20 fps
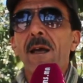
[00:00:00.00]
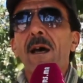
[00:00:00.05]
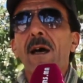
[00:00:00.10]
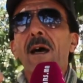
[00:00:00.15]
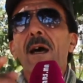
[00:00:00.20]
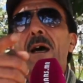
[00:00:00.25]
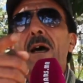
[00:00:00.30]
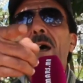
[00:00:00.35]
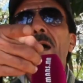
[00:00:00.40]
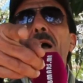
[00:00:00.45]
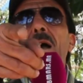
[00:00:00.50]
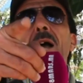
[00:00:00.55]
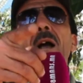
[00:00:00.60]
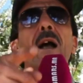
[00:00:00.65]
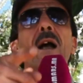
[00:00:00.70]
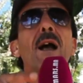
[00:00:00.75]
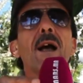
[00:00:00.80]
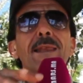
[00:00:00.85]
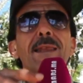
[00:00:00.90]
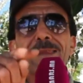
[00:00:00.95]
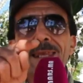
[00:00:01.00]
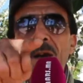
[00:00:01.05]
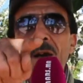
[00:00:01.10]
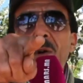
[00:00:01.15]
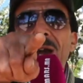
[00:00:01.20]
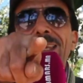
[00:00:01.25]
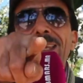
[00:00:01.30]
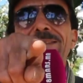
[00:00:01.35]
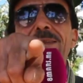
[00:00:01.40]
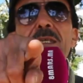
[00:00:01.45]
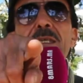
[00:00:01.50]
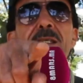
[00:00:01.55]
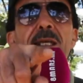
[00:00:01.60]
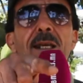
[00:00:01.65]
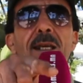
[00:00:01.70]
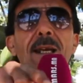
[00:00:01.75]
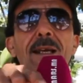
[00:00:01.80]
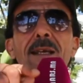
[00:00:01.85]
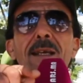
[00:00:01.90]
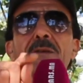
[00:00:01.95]
آه، آه، واحد الديسك
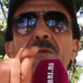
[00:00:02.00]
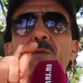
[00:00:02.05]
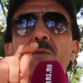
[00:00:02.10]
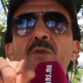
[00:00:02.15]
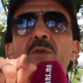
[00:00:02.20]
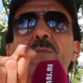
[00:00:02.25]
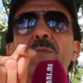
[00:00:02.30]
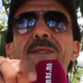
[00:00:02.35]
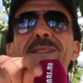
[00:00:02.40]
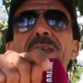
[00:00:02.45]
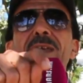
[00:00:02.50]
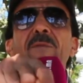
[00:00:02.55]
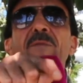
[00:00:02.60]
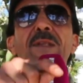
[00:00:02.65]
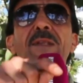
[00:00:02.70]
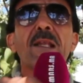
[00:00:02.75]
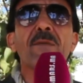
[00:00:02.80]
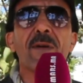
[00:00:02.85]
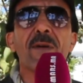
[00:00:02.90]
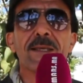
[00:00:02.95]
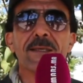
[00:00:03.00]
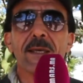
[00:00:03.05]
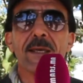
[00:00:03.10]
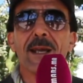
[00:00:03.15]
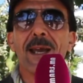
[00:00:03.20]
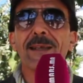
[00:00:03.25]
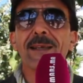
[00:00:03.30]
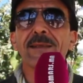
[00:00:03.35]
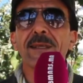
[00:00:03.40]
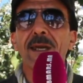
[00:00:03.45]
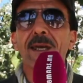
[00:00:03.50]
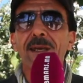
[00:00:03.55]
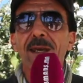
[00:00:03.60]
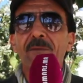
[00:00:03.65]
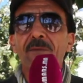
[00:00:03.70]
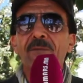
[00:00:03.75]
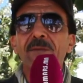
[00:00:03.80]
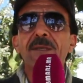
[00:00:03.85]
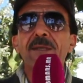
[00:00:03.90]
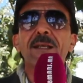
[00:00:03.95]
راه كدوزو بزاف في التلفازه راه عندي
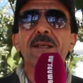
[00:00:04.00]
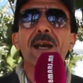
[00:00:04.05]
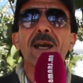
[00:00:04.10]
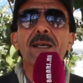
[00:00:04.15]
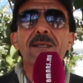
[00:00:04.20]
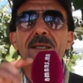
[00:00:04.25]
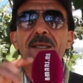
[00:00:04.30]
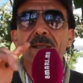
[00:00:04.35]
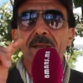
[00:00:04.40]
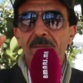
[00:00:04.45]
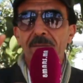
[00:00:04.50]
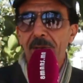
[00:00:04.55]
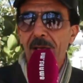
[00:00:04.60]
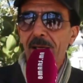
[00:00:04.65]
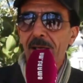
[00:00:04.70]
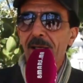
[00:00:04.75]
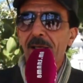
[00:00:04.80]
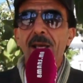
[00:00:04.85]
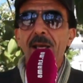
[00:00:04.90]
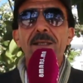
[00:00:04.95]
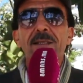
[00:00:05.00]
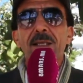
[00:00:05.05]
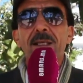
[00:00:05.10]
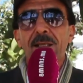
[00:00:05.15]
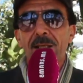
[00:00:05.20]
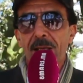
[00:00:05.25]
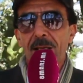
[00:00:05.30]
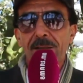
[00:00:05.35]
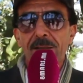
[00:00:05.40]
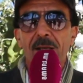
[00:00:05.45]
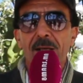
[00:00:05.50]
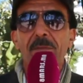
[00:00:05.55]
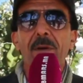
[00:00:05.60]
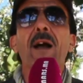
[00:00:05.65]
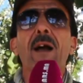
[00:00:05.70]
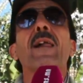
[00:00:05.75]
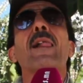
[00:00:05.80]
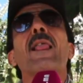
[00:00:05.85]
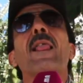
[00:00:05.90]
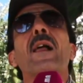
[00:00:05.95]
انا في كاسيت باقي كاسيت
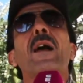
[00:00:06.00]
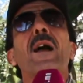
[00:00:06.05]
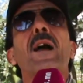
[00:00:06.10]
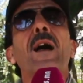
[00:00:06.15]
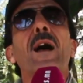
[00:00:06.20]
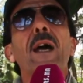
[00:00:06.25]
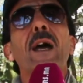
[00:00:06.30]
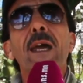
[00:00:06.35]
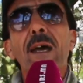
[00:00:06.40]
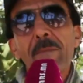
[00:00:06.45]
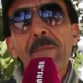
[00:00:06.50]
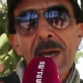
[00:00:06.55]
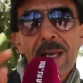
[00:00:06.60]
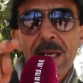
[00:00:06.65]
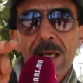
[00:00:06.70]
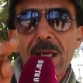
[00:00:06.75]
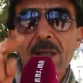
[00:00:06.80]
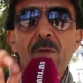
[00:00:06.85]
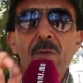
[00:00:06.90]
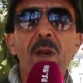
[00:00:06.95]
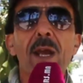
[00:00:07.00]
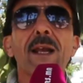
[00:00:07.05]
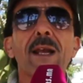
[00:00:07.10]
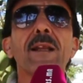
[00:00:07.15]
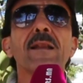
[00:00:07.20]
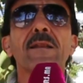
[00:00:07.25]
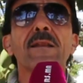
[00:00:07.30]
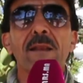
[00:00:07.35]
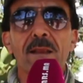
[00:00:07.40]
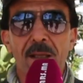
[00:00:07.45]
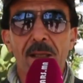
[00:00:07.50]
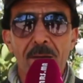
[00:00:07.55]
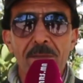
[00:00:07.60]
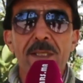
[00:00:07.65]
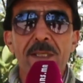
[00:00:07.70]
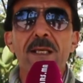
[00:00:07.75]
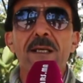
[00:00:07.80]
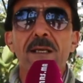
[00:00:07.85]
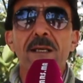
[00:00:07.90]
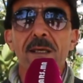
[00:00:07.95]
كندربها ايا ماركين وراك نظام
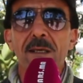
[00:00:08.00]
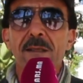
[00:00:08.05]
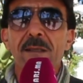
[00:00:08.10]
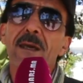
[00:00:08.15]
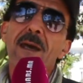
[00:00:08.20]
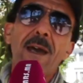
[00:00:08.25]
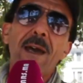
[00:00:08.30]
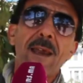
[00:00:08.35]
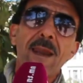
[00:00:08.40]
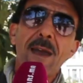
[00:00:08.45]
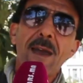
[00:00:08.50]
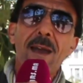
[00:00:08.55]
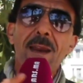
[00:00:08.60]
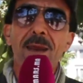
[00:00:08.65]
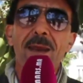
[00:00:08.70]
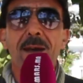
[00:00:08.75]
سنيت الا